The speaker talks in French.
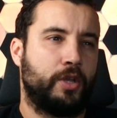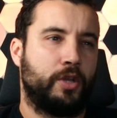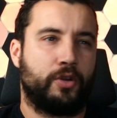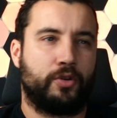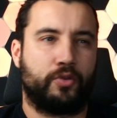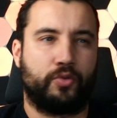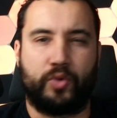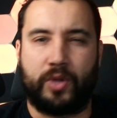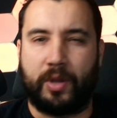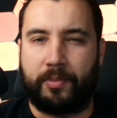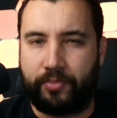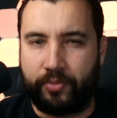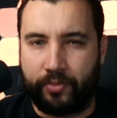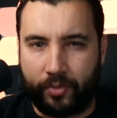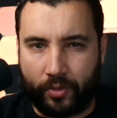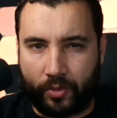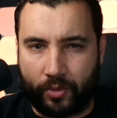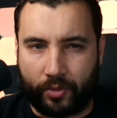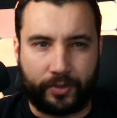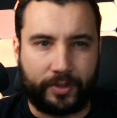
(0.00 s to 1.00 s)
ou il n'y a plus,
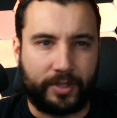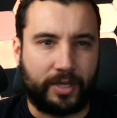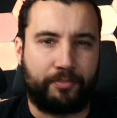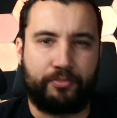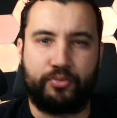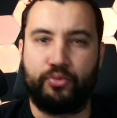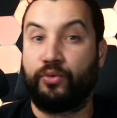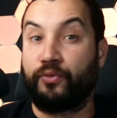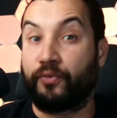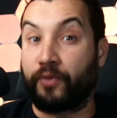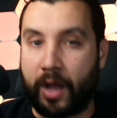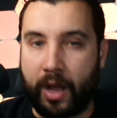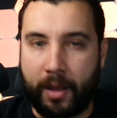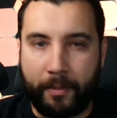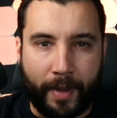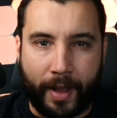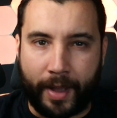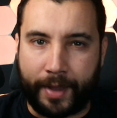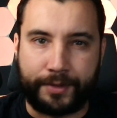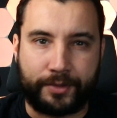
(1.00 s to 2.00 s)
quand il n'y a plus de frein
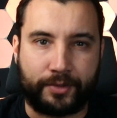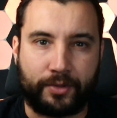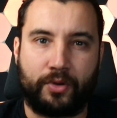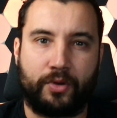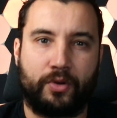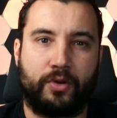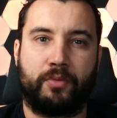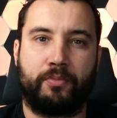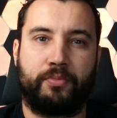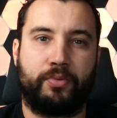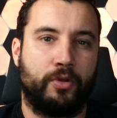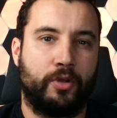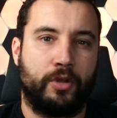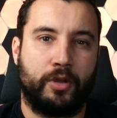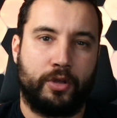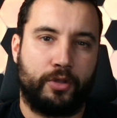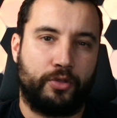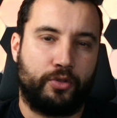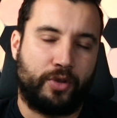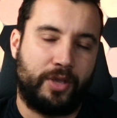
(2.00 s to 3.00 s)
par exemple,
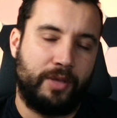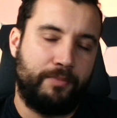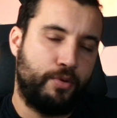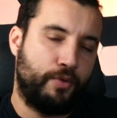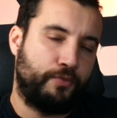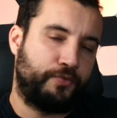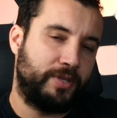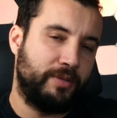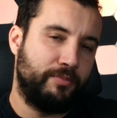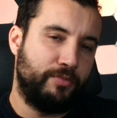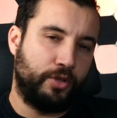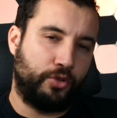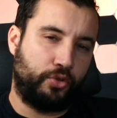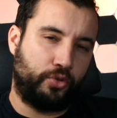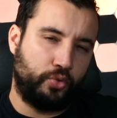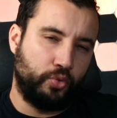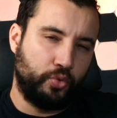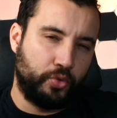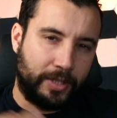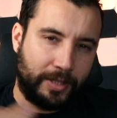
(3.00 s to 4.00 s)
donc ils peuvent simuler
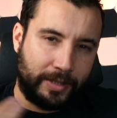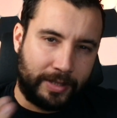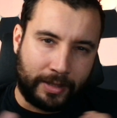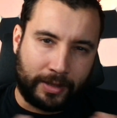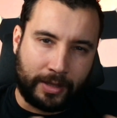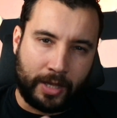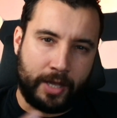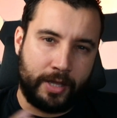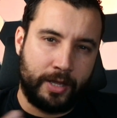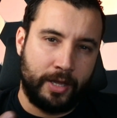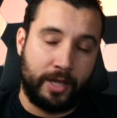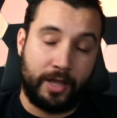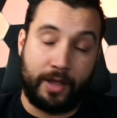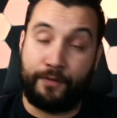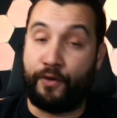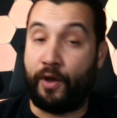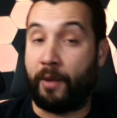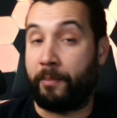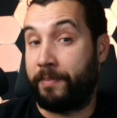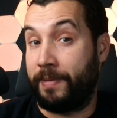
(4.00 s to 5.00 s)
tous ces détails et
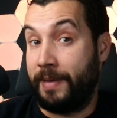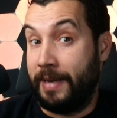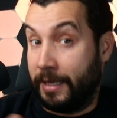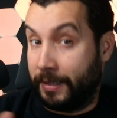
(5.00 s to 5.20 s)
faire plein de